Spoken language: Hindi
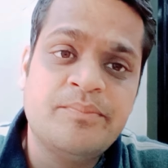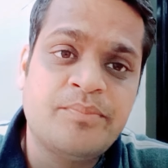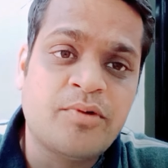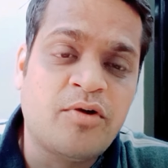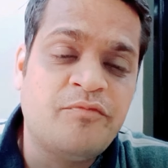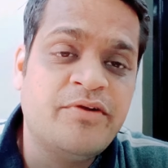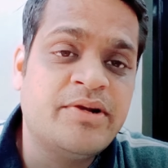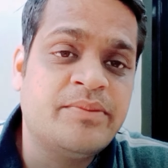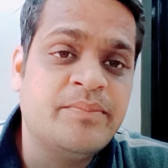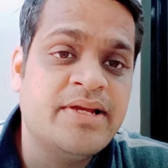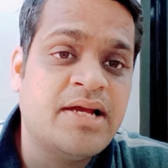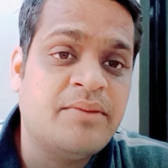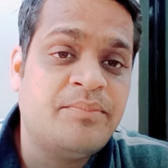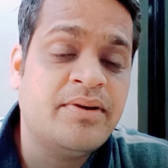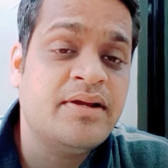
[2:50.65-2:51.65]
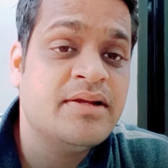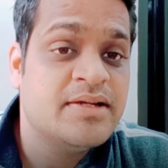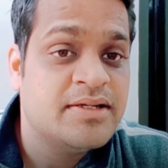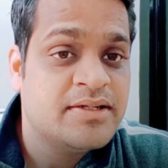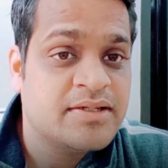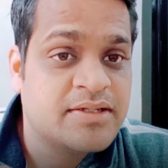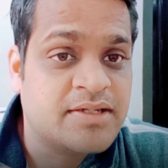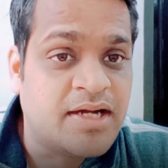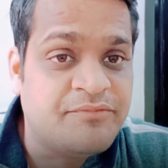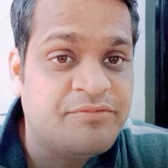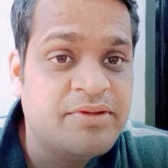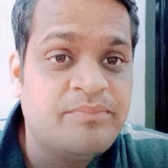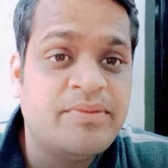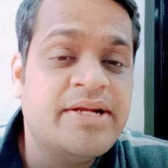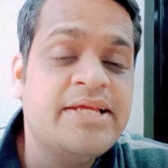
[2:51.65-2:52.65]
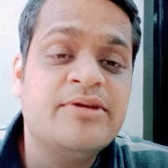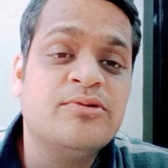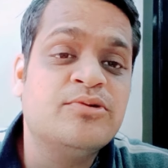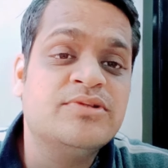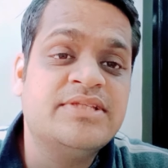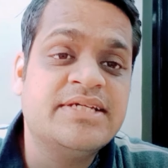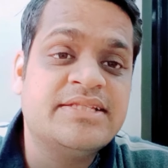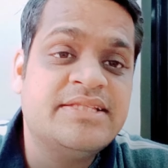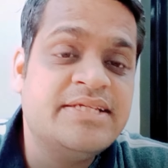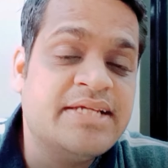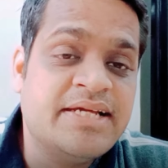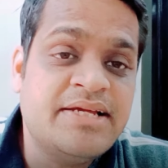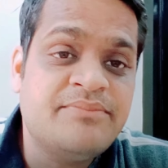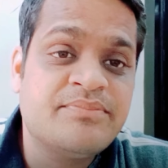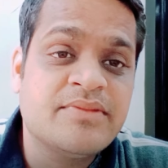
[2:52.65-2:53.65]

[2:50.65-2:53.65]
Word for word: प्रॉफिट में यहाँ पर काफ़ी बड़ी ग्रोथ दिखती है